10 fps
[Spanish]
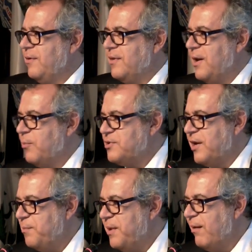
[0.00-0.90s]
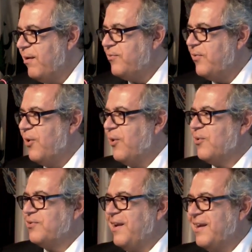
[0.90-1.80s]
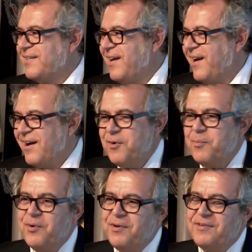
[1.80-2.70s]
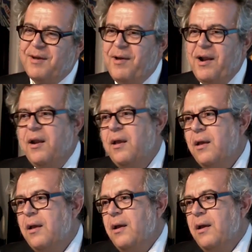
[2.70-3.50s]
y tenemos admirables filólogos en la sala como Isabel,